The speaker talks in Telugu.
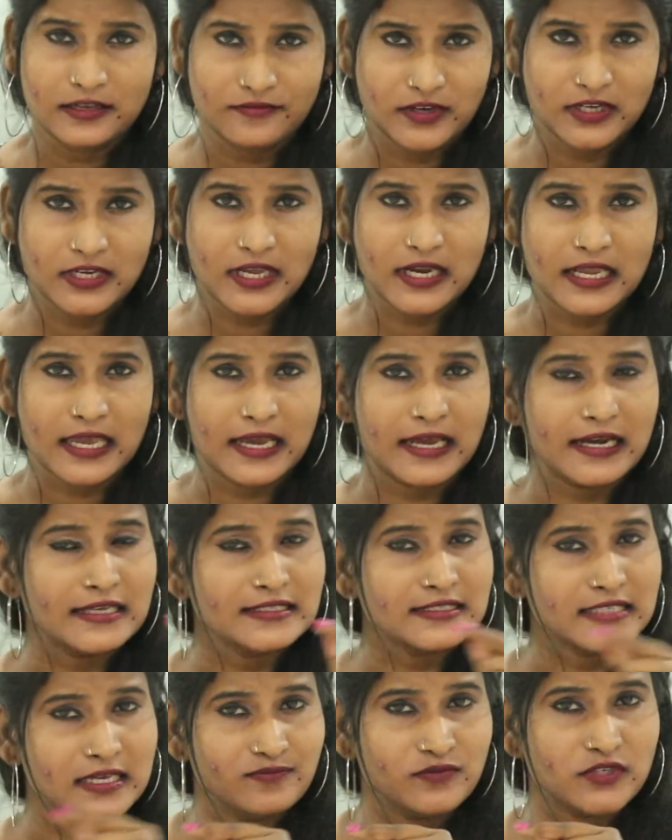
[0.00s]
ఈ వీడియోని
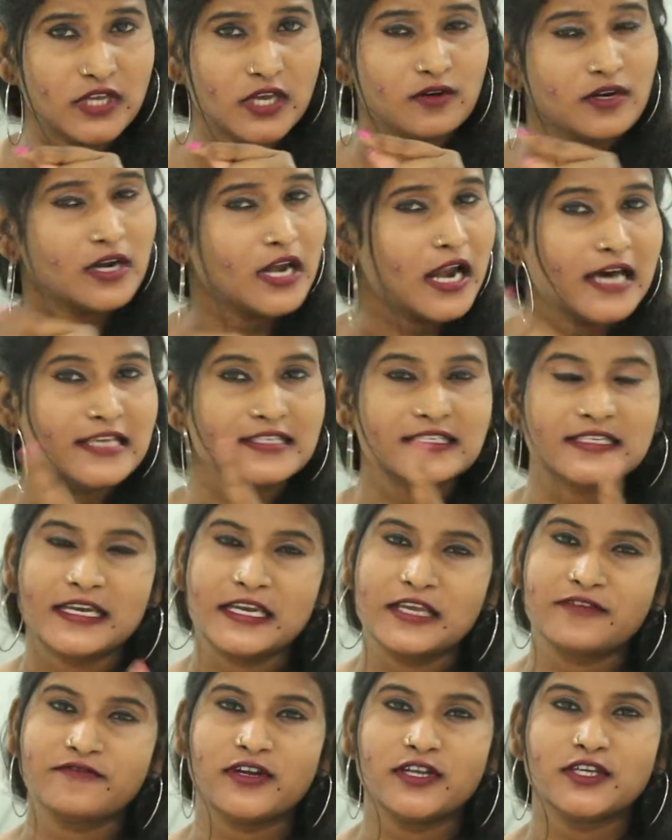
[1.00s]
ఎక్కడ స్కిప్ చేయకుండా లాస్ట్
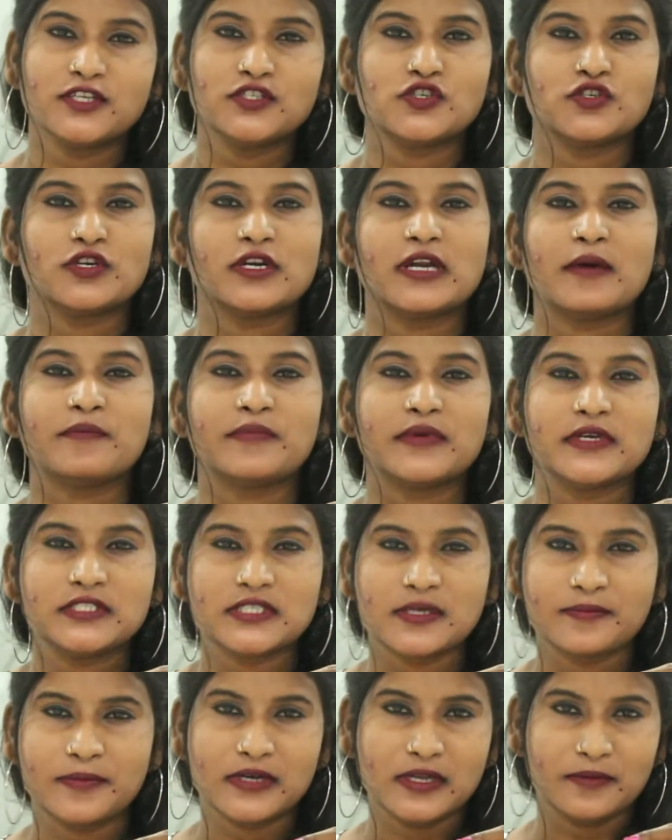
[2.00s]
ఎండింగ్ వరకు చూడండి అప్పుడు
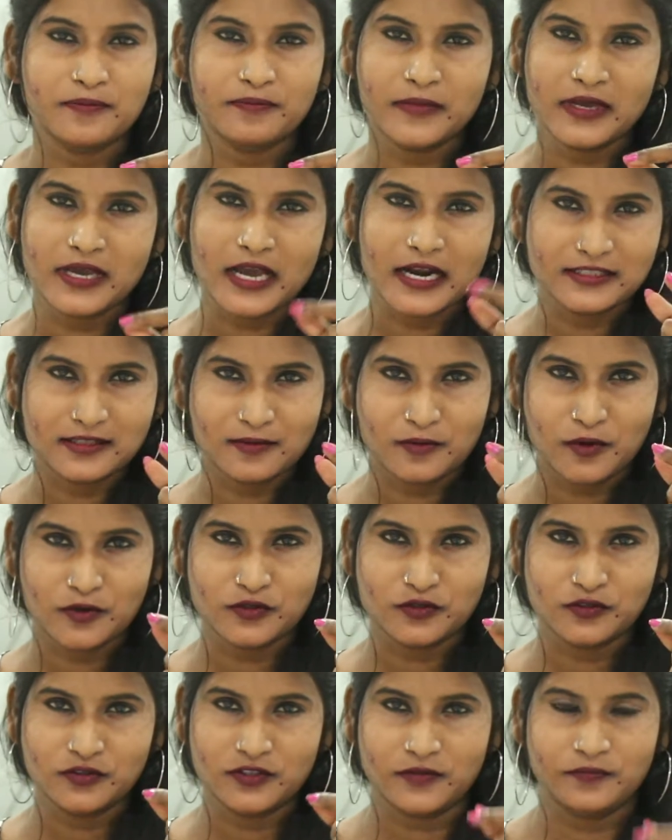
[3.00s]
నేను చెప్పే టిప్ మీకు
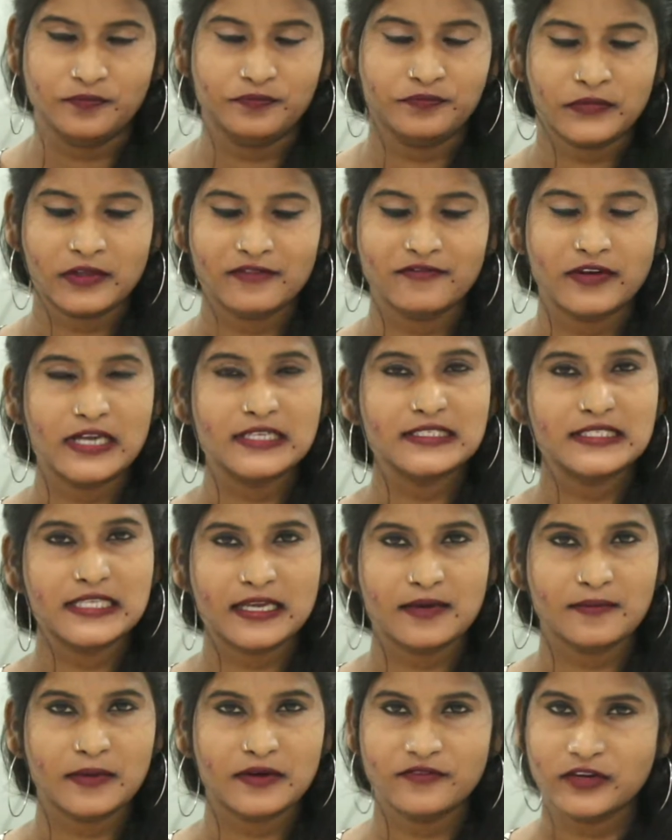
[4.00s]
అర్థమవుతుంది ఫ్రెండ్స్
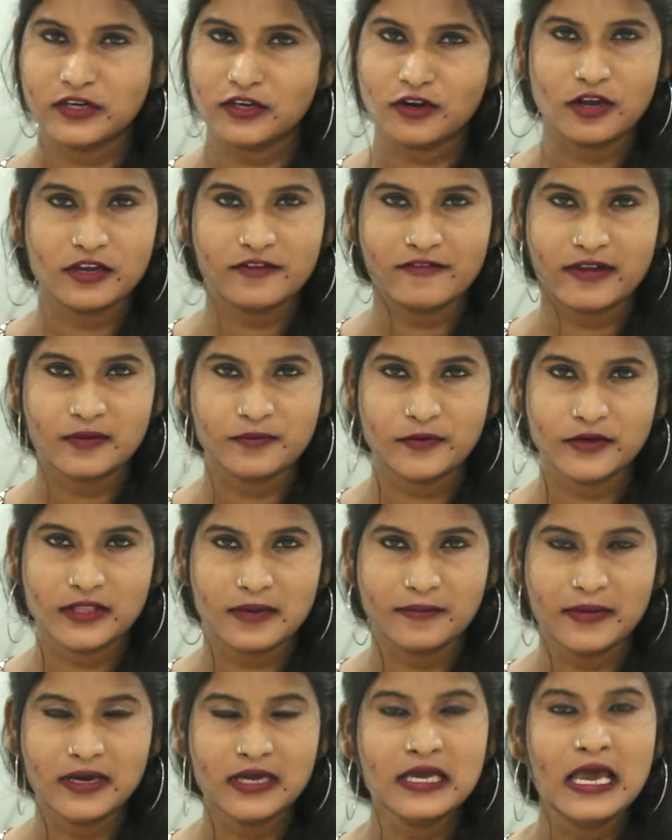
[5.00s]
ఇంకా మన వీడియోలోకి
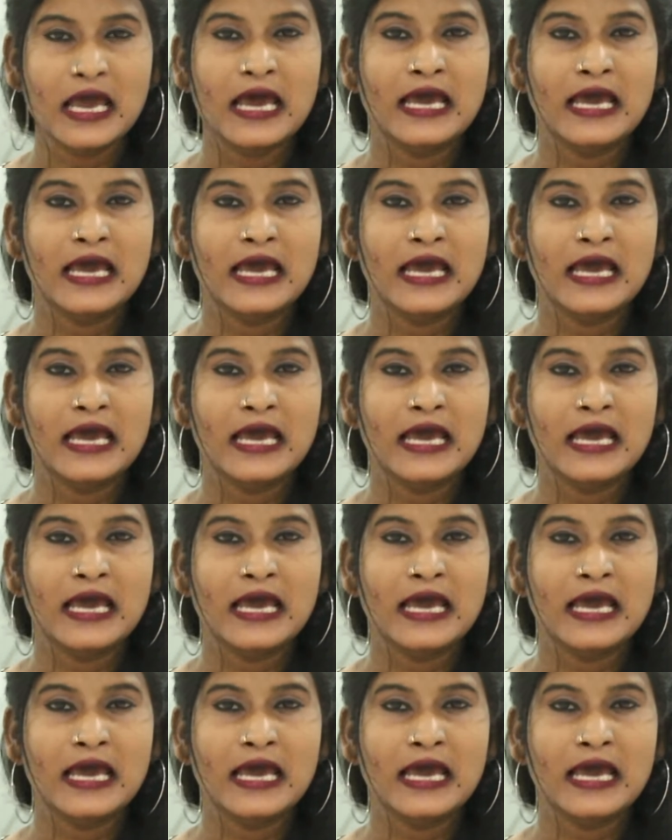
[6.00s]
వెళ్ళిపోదామా